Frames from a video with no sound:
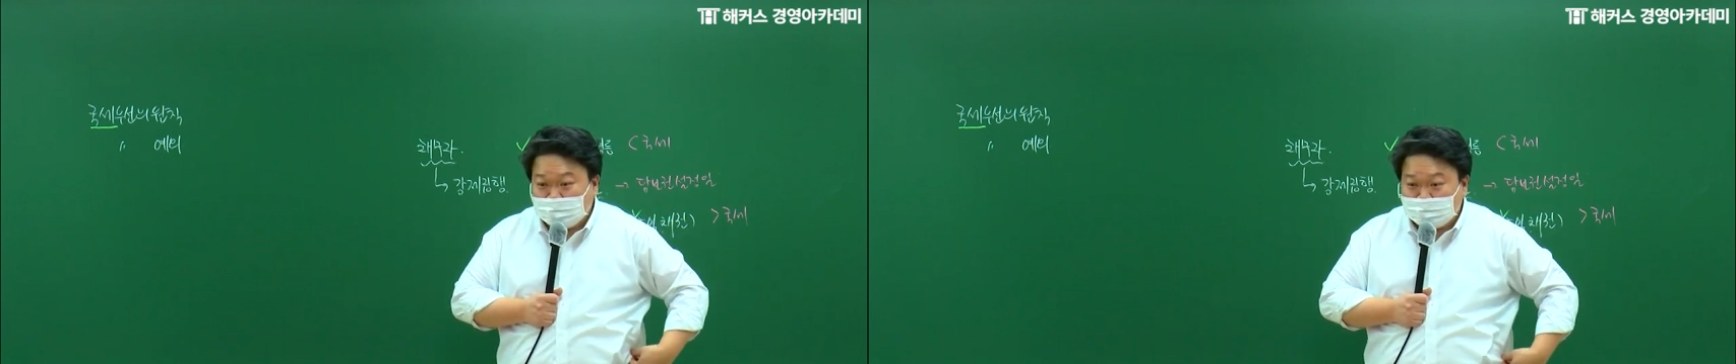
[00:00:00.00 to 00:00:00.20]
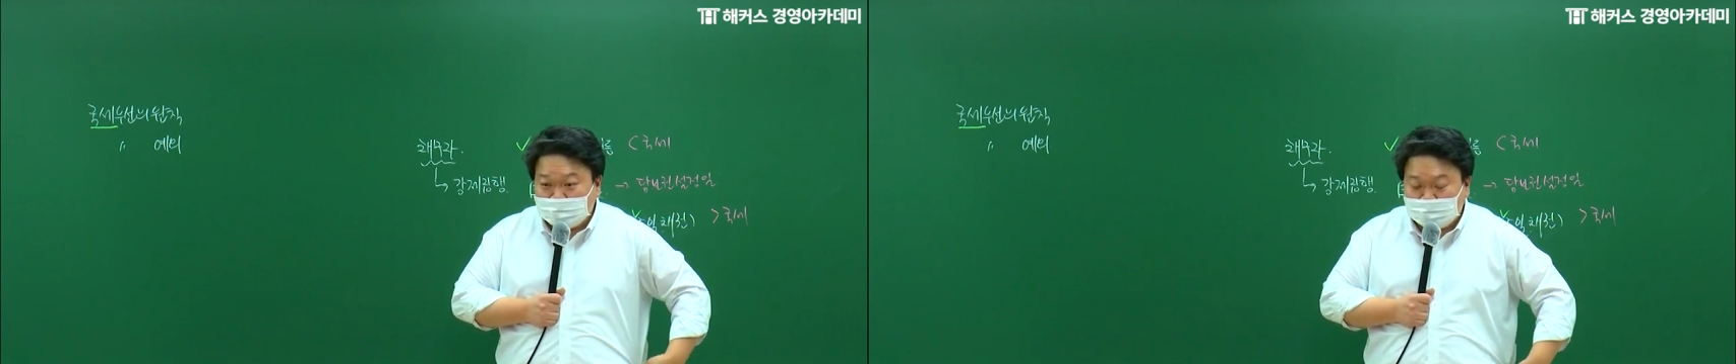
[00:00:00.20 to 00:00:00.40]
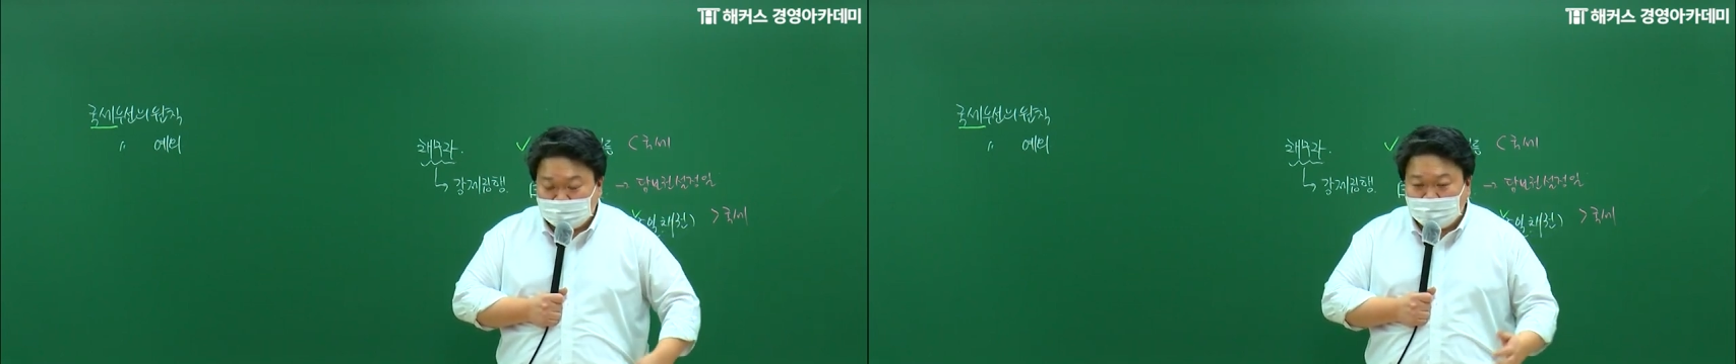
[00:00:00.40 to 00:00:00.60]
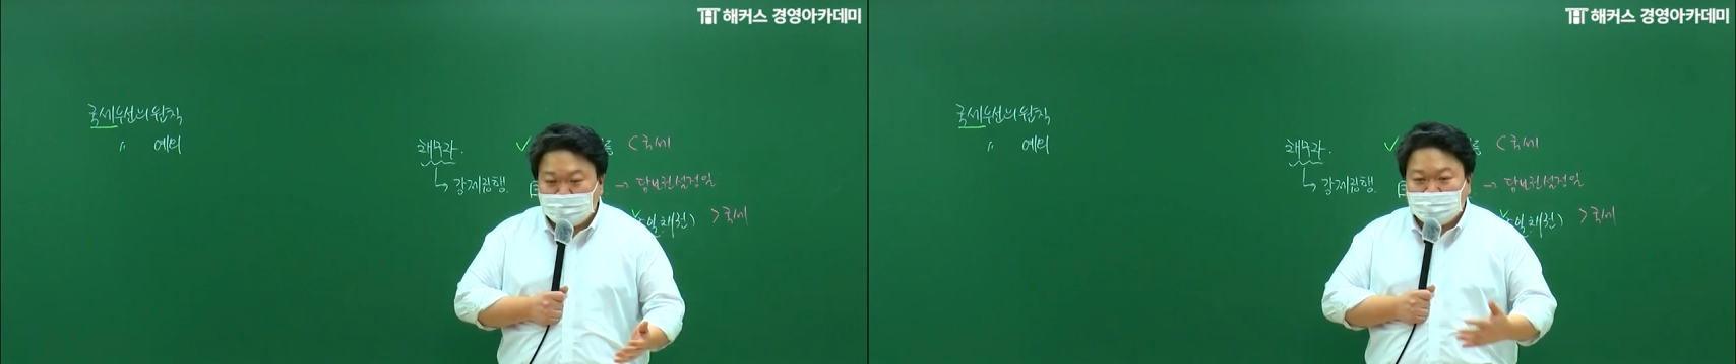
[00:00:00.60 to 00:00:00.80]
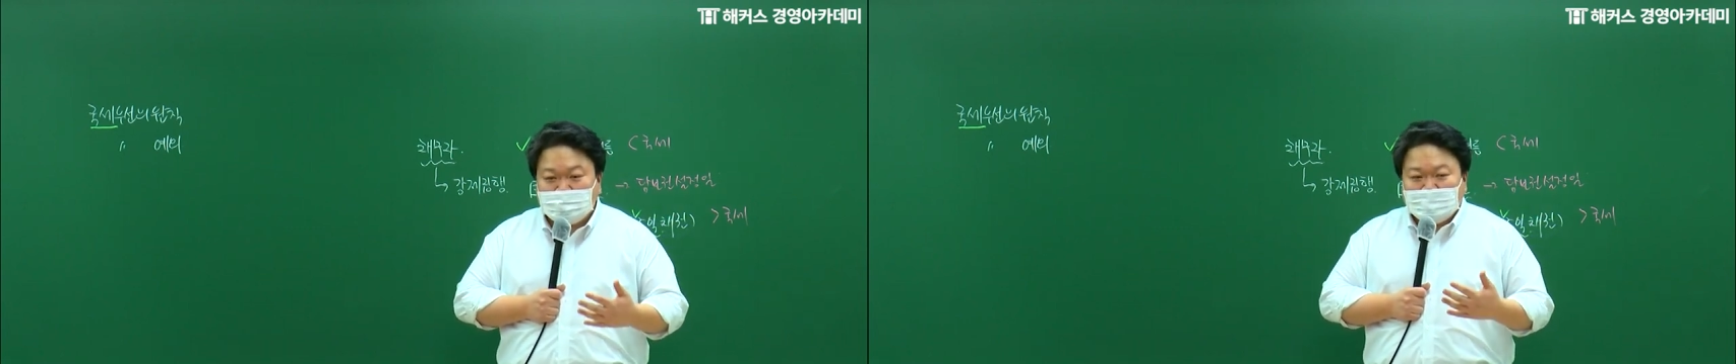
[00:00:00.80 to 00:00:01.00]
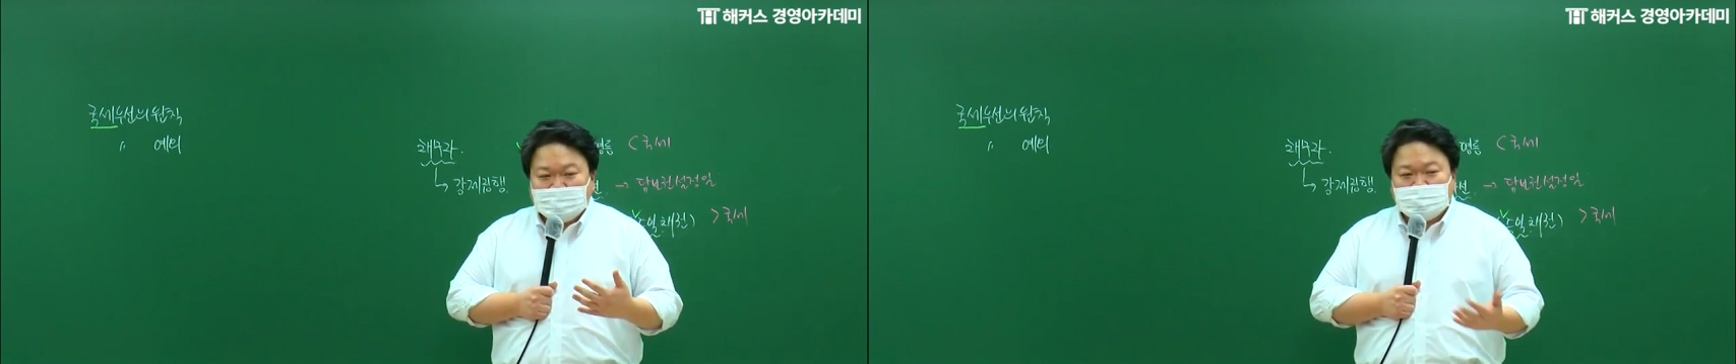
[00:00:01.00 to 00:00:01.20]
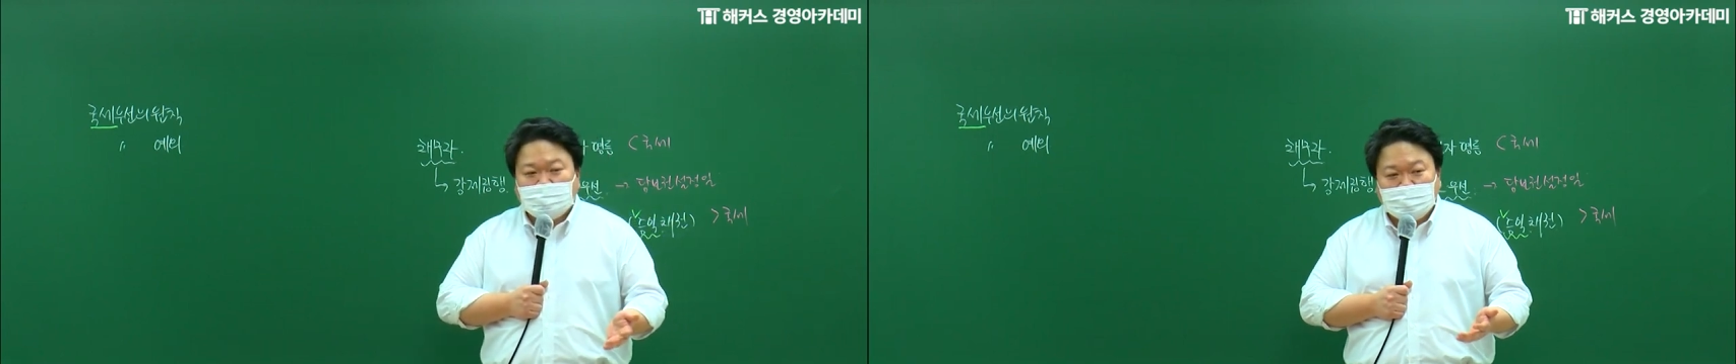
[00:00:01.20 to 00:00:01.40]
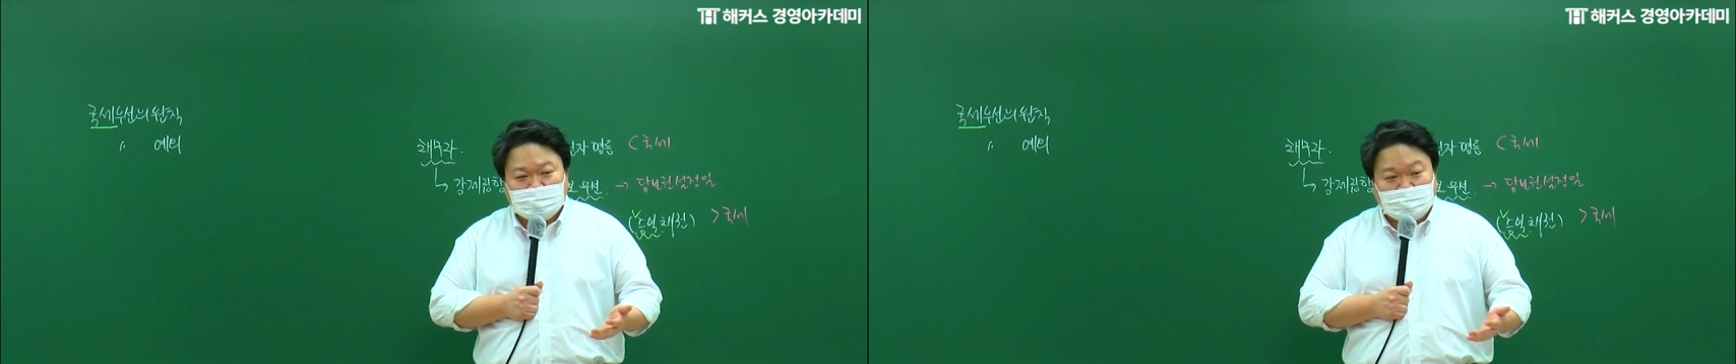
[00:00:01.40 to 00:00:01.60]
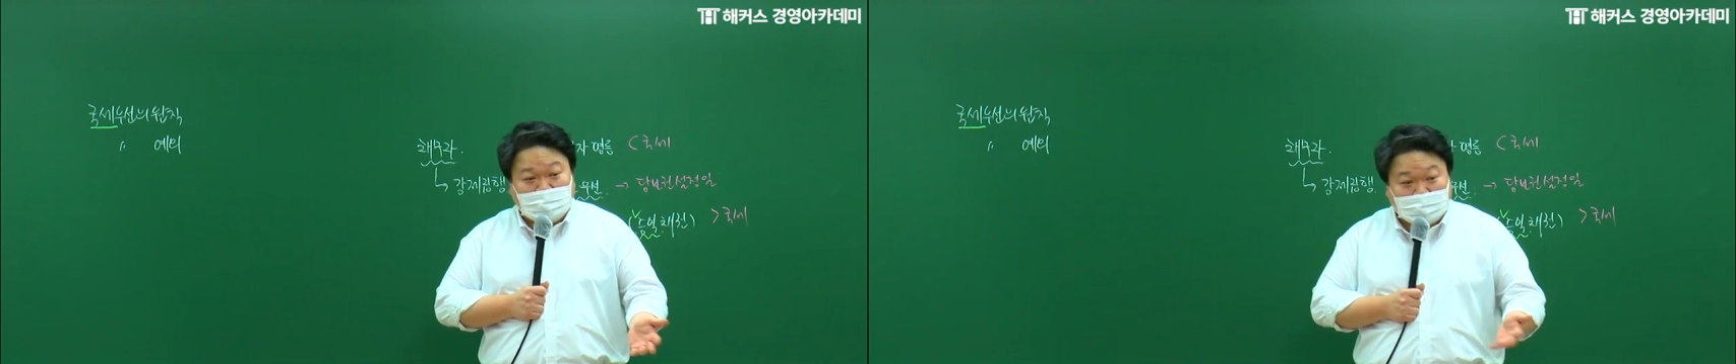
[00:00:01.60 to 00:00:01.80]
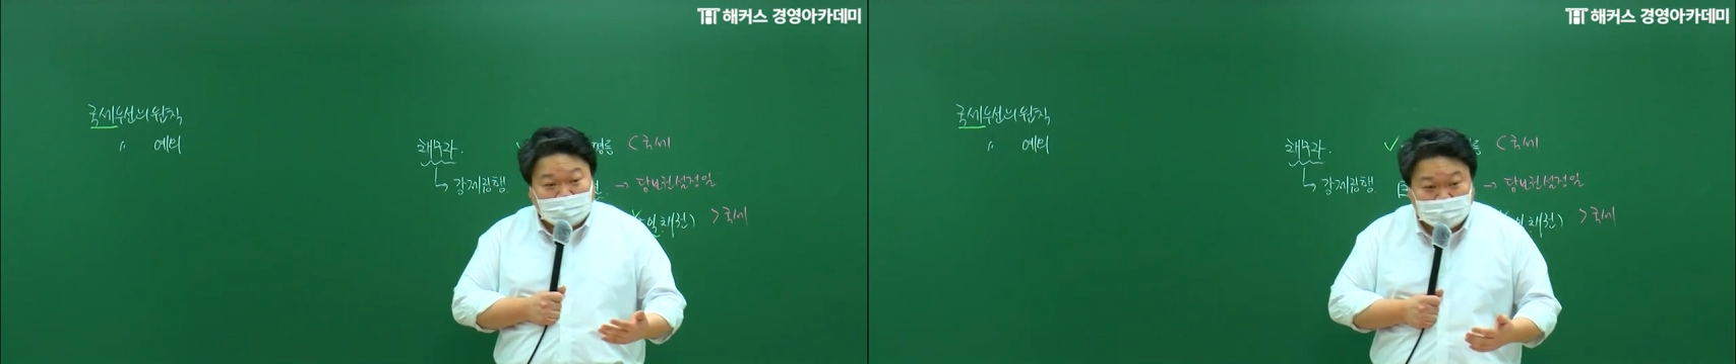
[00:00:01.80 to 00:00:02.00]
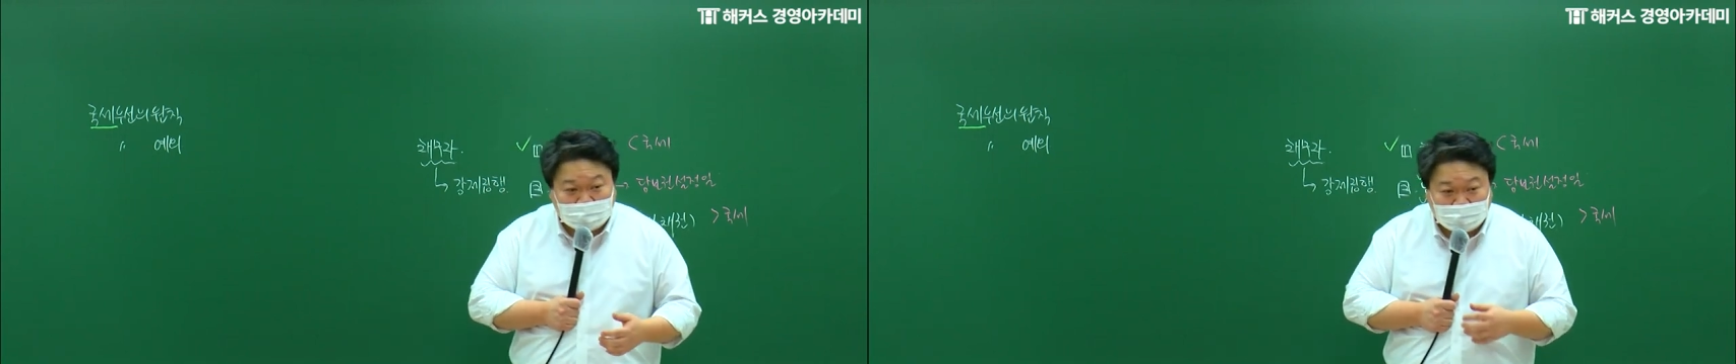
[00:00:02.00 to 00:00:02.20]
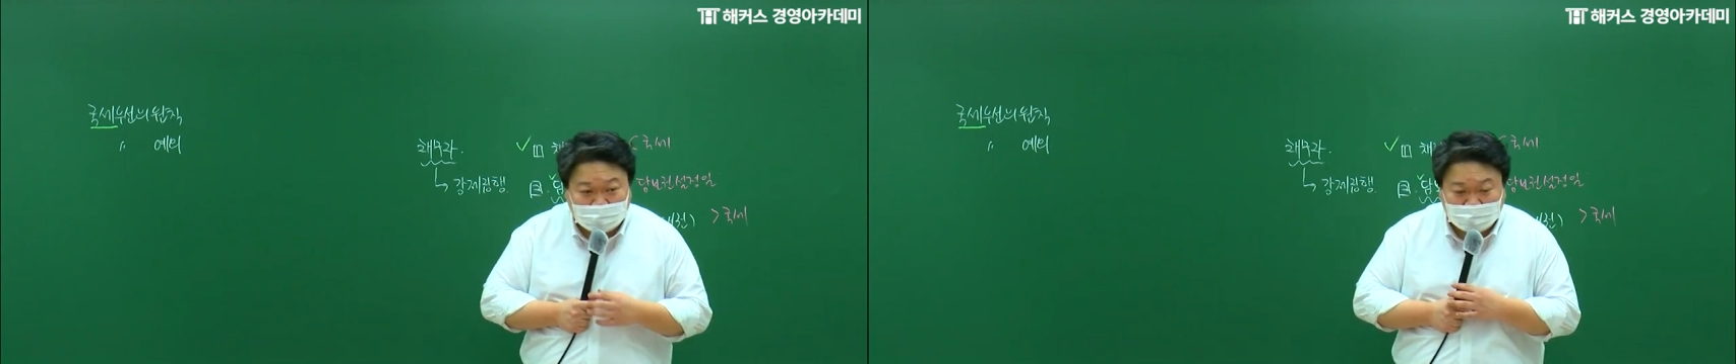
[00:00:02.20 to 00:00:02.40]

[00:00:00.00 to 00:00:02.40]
어쨌든 그러면 처음에 와서 얘기하잖아.